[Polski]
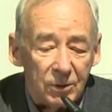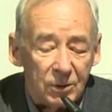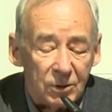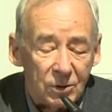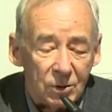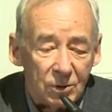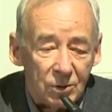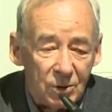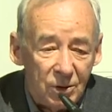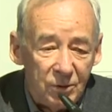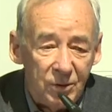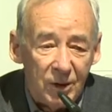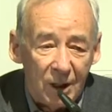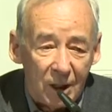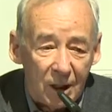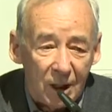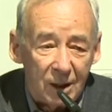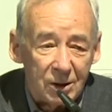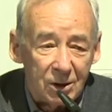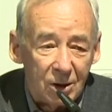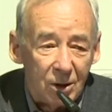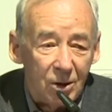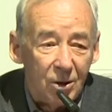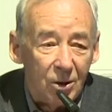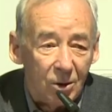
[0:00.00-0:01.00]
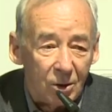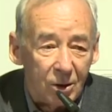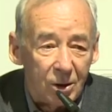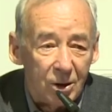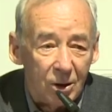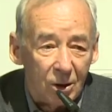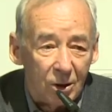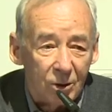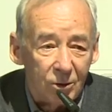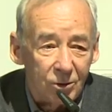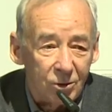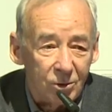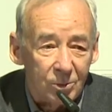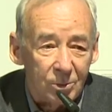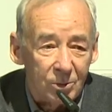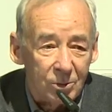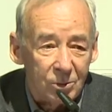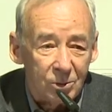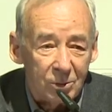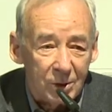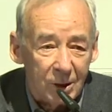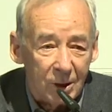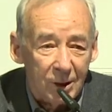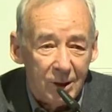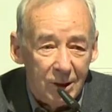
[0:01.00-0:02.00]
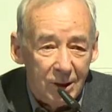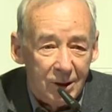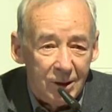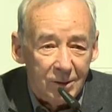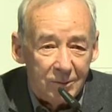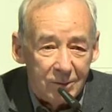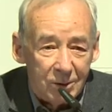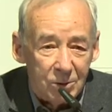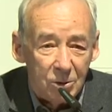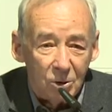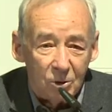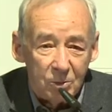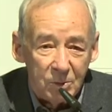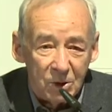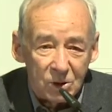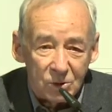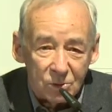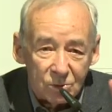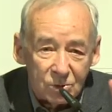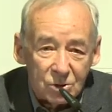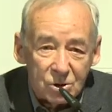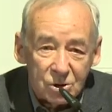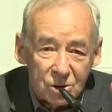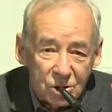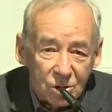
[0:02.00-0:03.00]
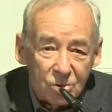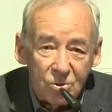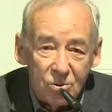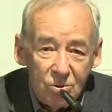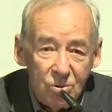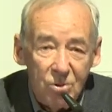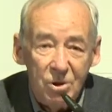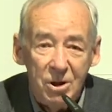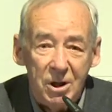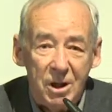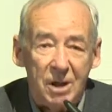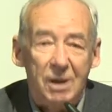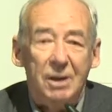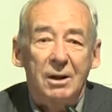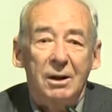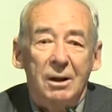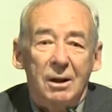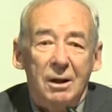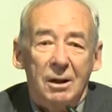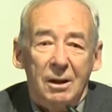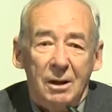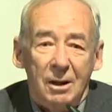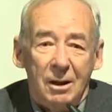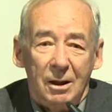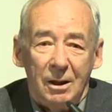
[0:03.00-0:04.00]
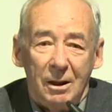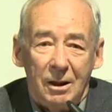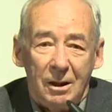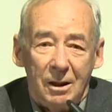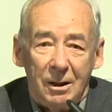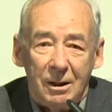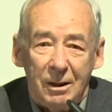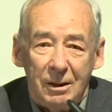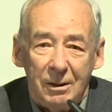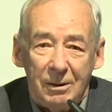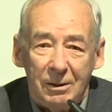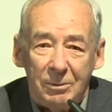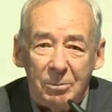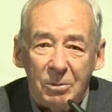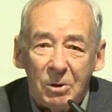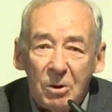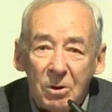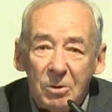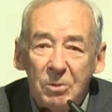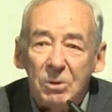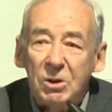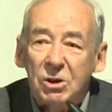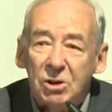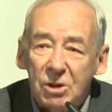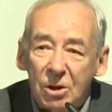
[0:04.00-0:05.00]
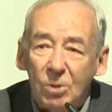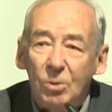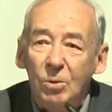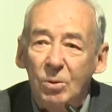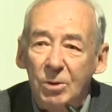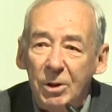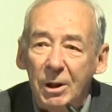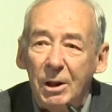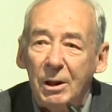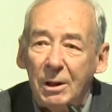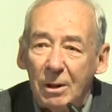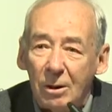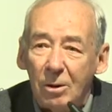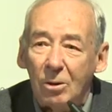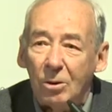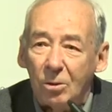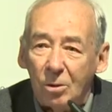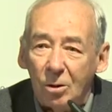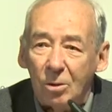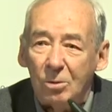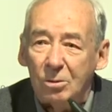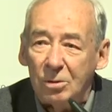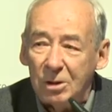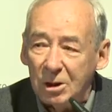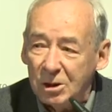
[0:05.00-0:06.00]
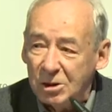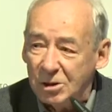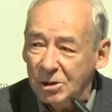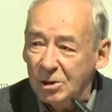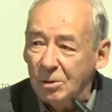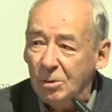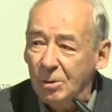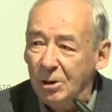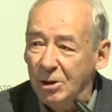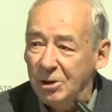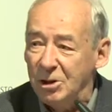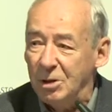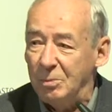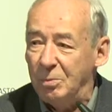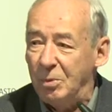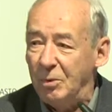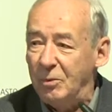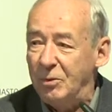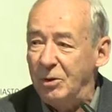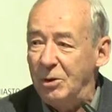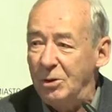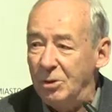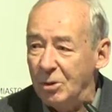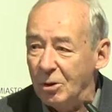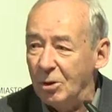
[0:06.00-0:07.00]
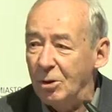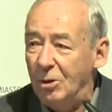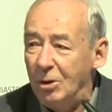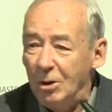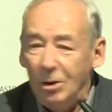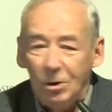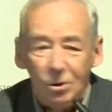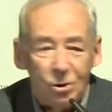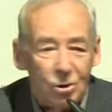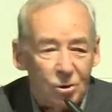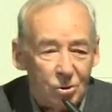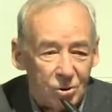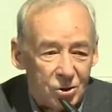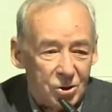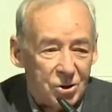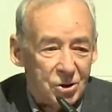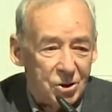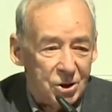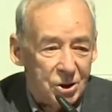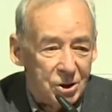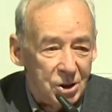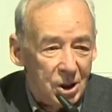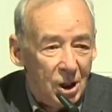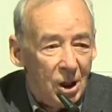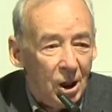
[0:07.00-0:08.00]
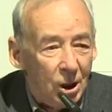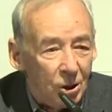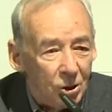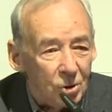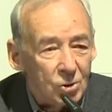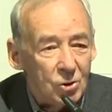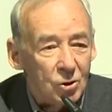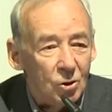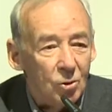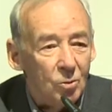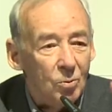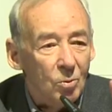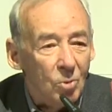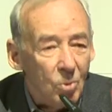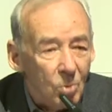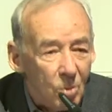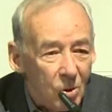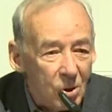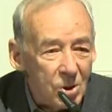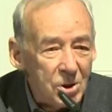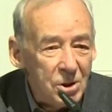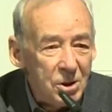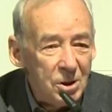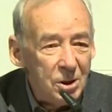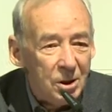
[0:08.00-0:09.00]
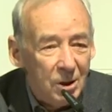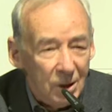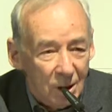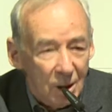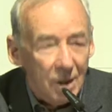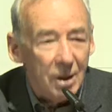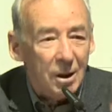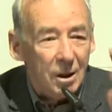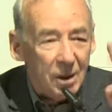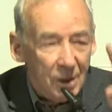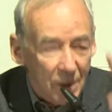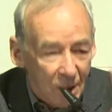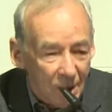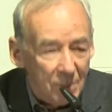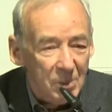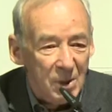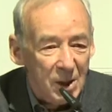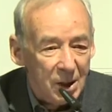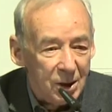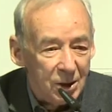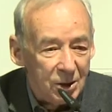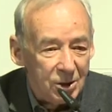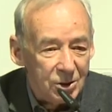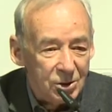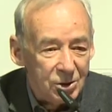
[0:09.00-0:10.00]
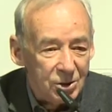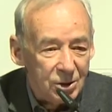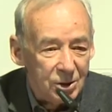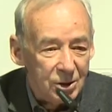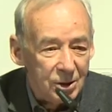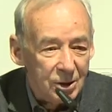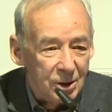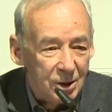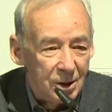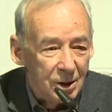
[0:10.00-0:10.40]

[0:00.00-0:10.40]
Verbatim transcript: są dwie kategorie osób, które według mnie są szczególnie E, szczególnie, o, o które szczególnie się powinno troszczyć. To są młodzi i emeryci.